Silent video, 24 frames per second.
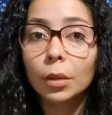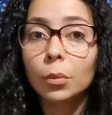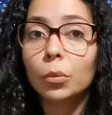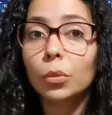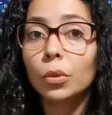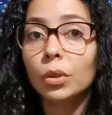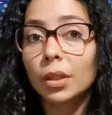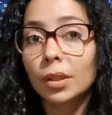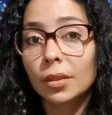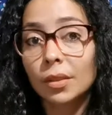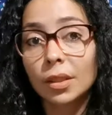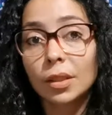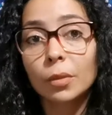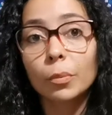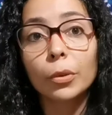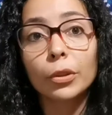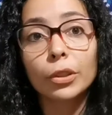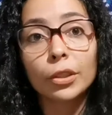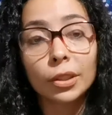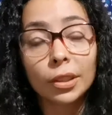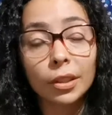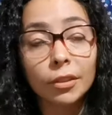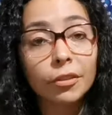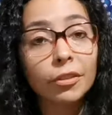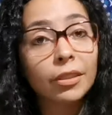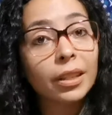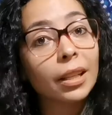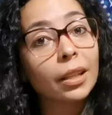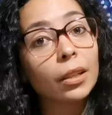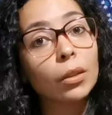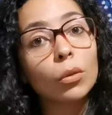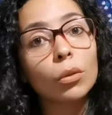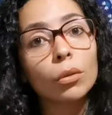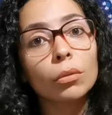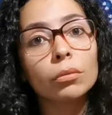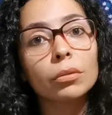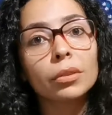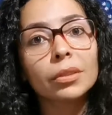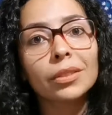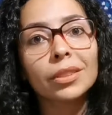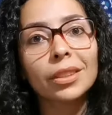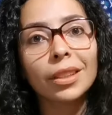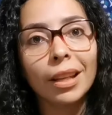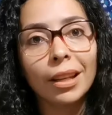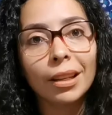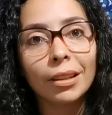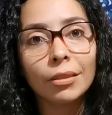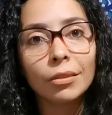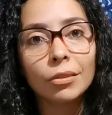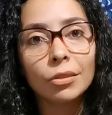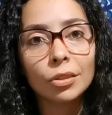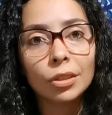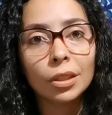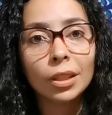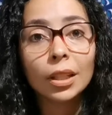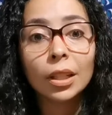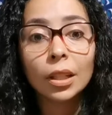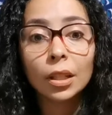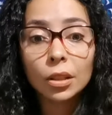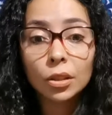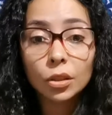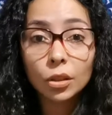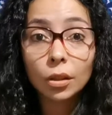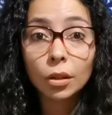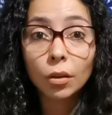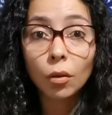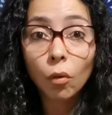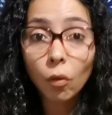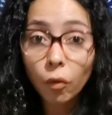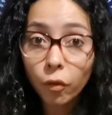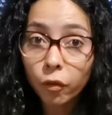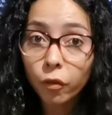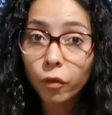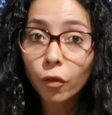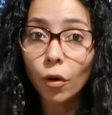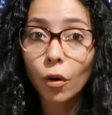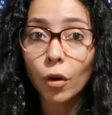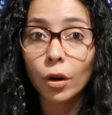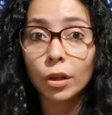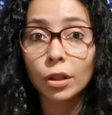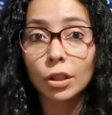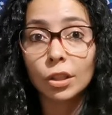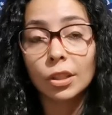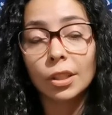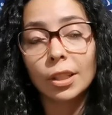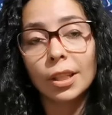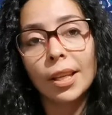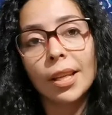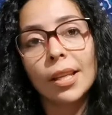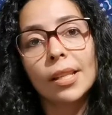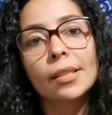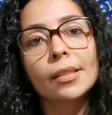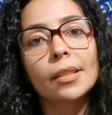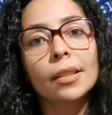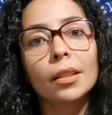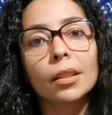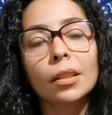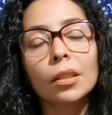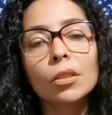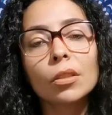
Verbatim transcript: E muitas vezes pode até ficar inconsciente de tão forte que é essa